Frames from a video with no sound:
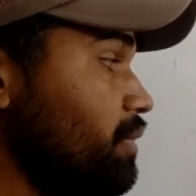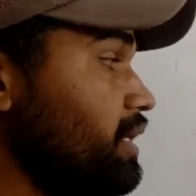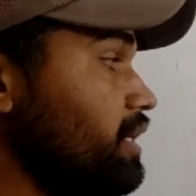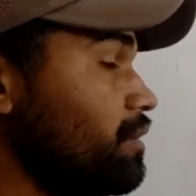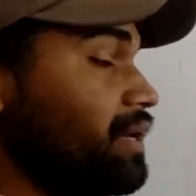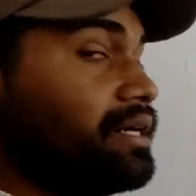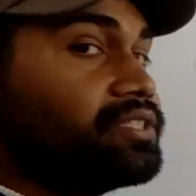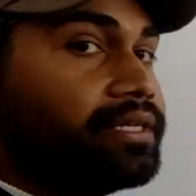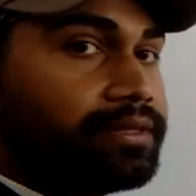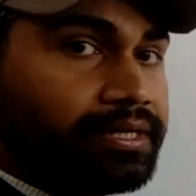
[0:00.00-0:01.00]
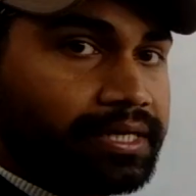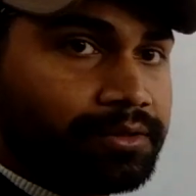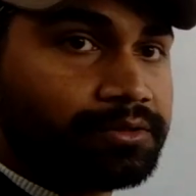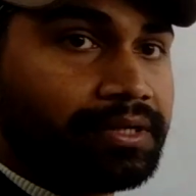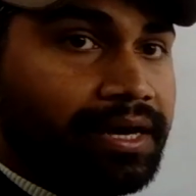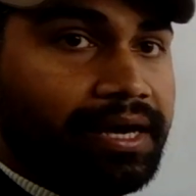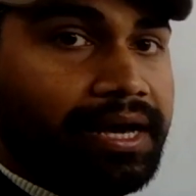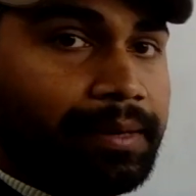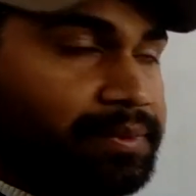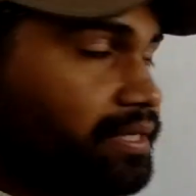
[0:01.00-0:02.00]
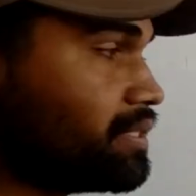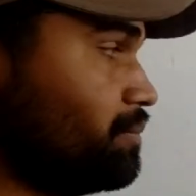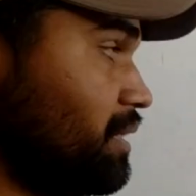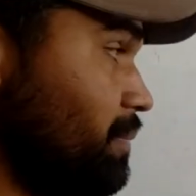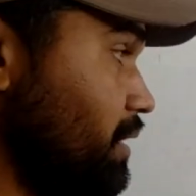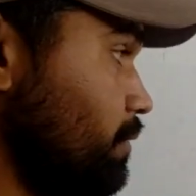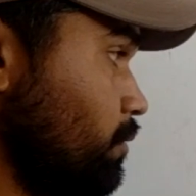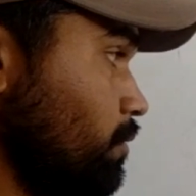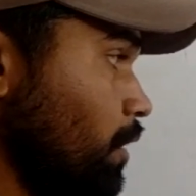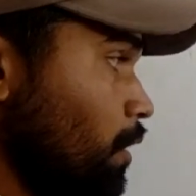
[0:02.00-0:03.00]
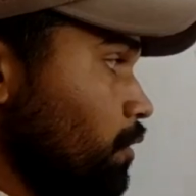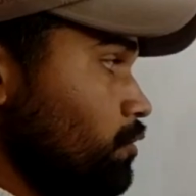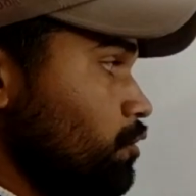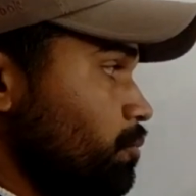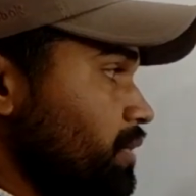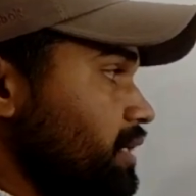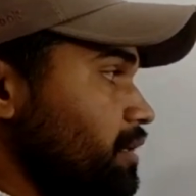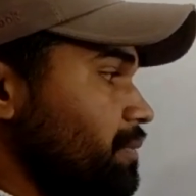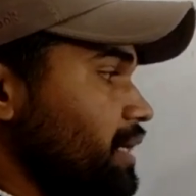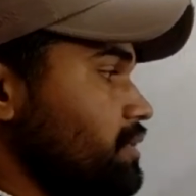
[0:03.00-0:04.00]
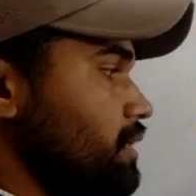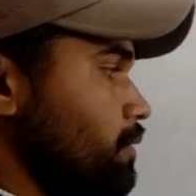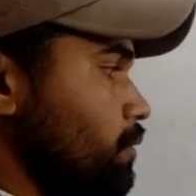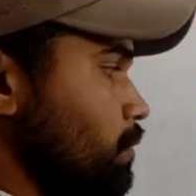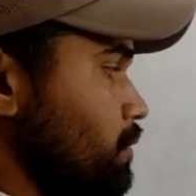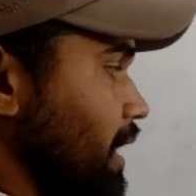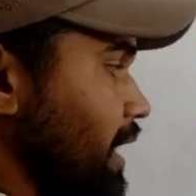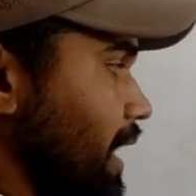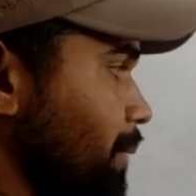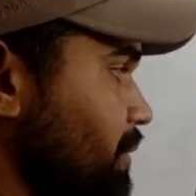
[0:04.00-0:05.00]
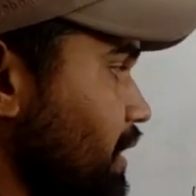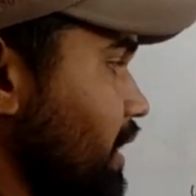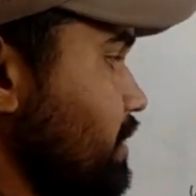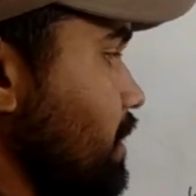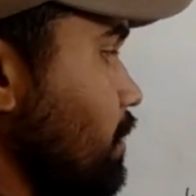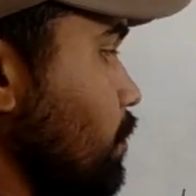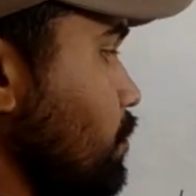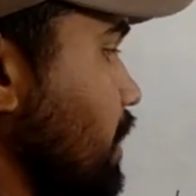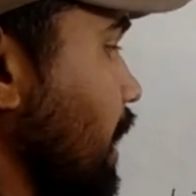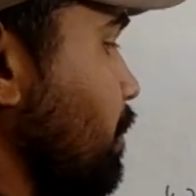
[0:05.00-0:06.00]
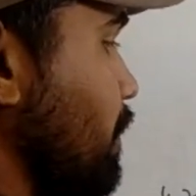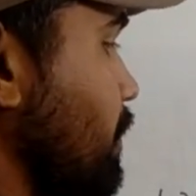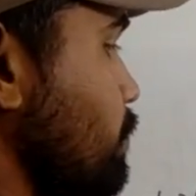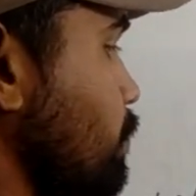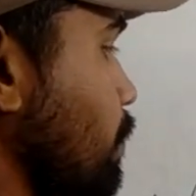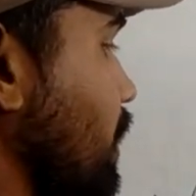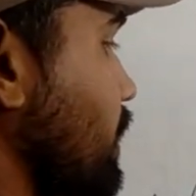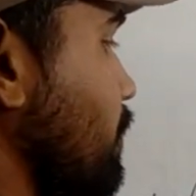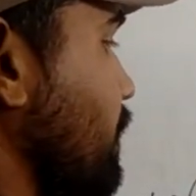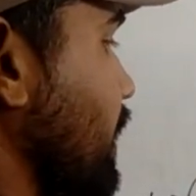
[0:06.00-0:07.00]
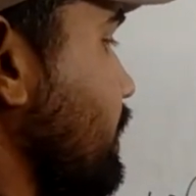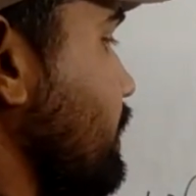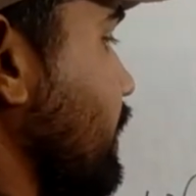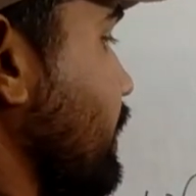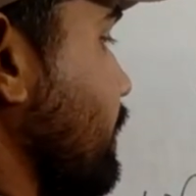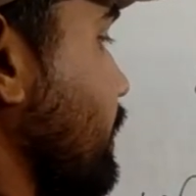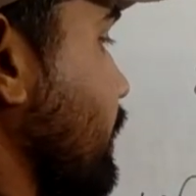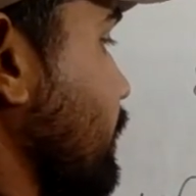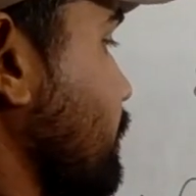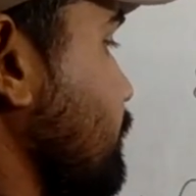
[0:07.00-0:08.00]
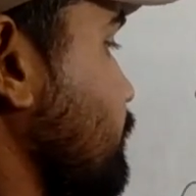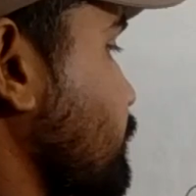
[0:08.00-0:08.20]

विनिर्माण क्षेत्र क्या होता है आप ये समझे पहले तो जो विनिर्माण क्षेत्र होता है आप ये कह सकते हो जहां पर वस्तुओं का निर्माण किया जाता है